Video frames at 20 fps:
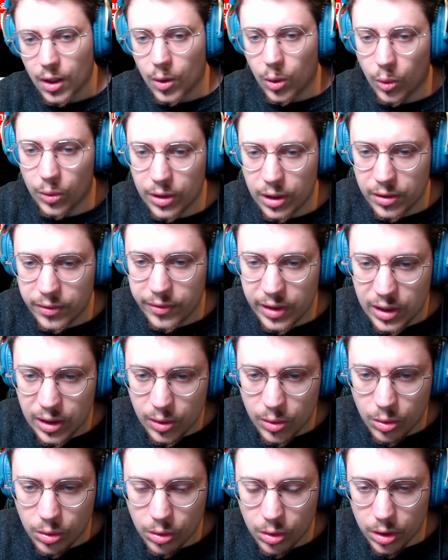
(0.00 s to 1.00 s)
on a une
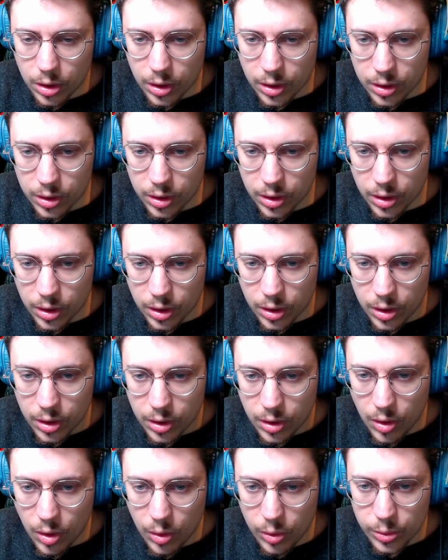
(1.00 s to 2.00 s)
vidéo euh,
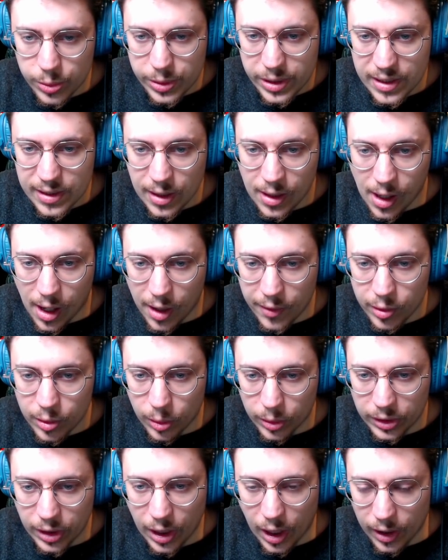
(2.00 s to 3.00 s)
quand utiliser Draven
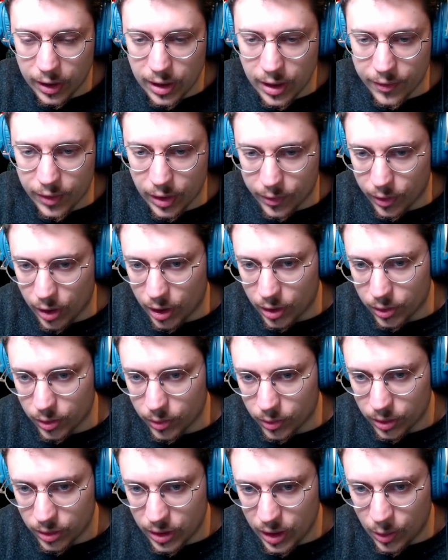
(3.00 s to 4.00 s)
en carry avec voilà
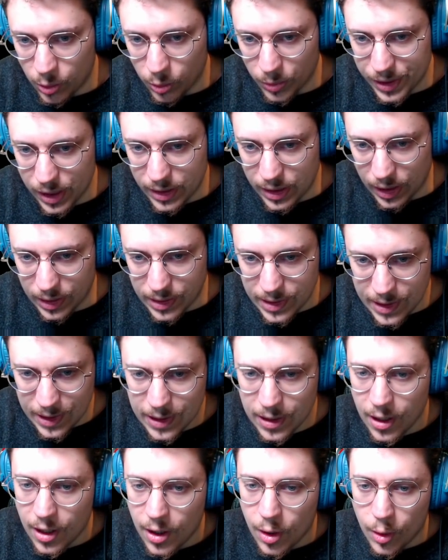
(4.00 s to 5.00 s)
des conseils
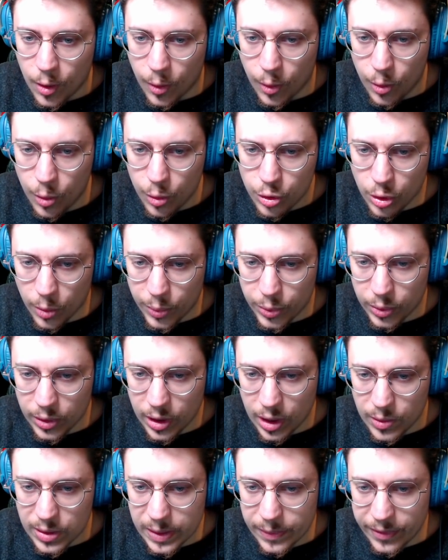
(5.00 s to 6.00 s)
tactiques. Le championnat
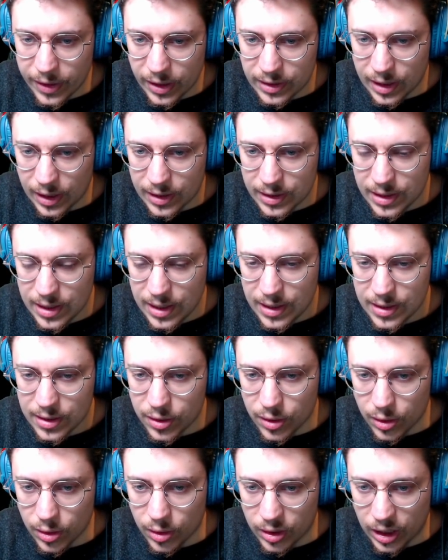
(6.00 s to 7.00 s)
de Teamfight Tactics
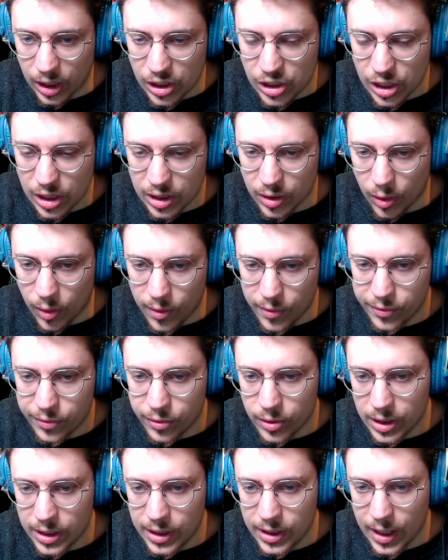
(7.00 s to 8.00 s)
euh, Gadget en folie